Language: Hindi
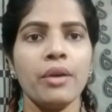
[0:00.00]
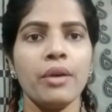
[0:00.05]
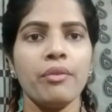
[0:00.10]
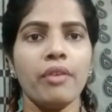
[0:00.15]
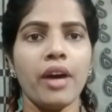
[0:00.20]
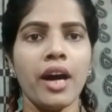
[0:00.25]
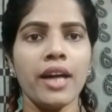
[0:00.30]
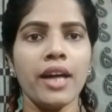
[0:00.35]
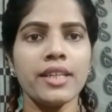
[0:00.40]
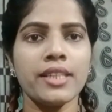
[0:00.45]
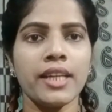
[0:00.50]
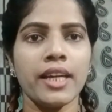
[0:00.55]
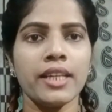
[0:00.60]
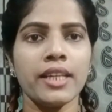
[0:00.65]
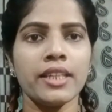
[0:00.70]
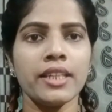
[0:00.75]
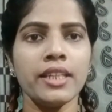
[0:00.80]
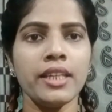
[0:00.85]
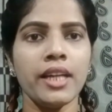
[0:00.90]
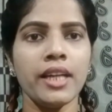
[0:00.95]
वहाँ
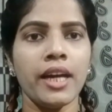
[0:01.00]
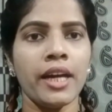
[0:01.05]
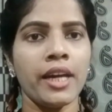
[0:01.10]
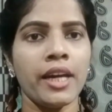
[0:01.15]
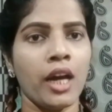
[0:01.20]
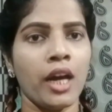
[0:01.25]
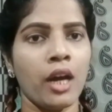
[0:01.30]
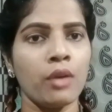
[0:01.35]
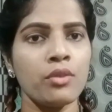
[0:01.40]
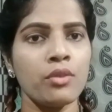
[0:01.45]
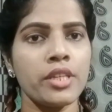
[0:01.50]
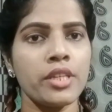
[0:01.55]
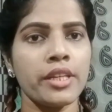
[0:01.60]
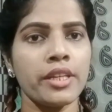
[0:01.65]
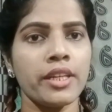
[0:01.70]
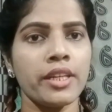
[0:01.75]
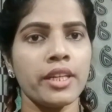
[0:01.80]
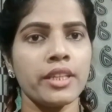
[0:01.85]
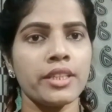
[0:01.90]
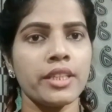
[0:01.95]
टैली एंड अकाउंट से
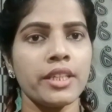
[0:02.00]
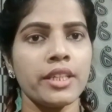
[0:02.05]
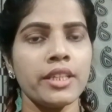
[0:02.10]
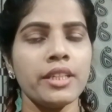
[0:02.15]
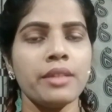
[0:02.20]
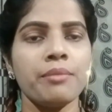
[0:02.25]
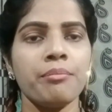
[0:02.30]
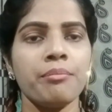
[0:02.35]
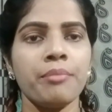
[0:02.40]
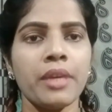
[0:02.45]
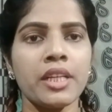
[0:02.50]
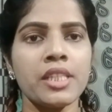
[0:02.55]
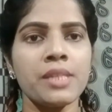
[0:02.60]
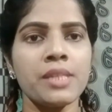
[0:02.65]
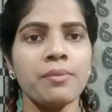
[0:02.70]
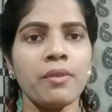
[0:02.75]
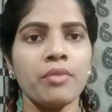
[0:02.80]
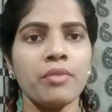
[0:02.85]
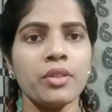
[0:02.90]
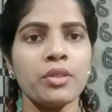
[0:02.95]
रिलेटेड
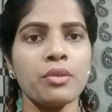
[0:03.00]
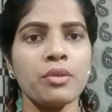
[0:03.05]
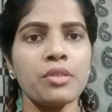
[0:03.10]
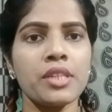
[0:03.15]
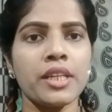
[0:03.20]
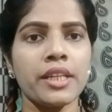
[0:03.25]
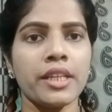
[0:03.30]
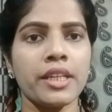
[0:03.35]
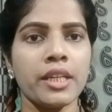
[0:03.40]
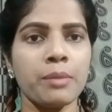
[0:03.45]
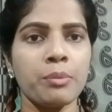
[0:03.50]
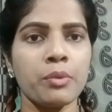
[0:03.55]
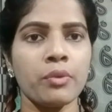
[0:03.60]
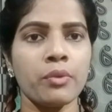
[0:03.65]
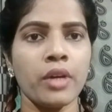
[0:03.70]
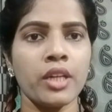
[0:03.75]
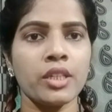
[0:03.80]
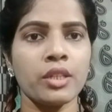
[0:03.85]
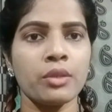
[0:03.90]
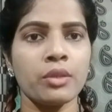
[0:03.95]
मैक्सिमम वीडियोस के लिंक
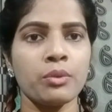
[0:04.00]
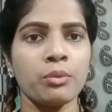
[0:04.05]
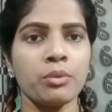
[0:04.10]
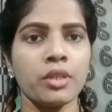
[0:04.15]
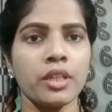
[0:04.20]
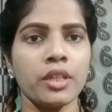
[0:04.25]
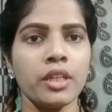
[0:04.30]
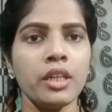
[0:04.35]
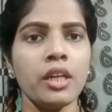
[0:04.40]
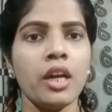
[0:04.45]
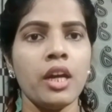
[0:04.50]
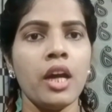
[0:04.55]
प्रोवाइड कर दूंगी